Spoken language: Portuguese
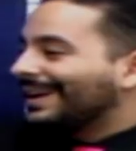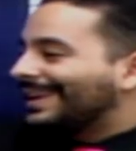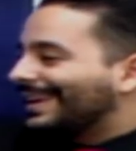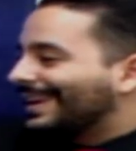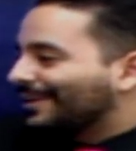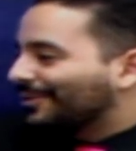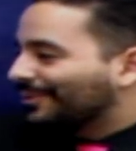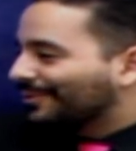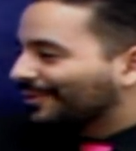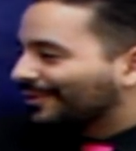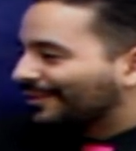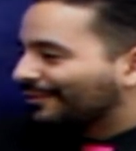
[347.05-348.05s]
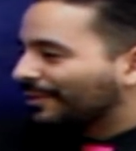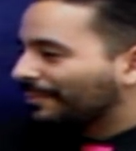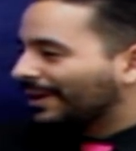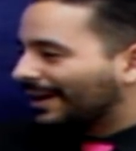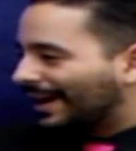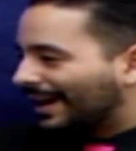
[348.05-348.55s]
banqueiro, você foi
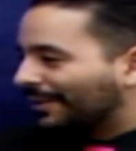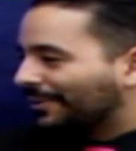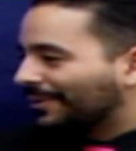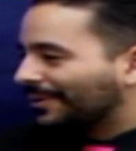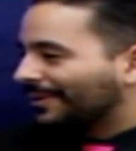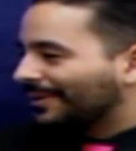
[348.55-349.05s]
bancário.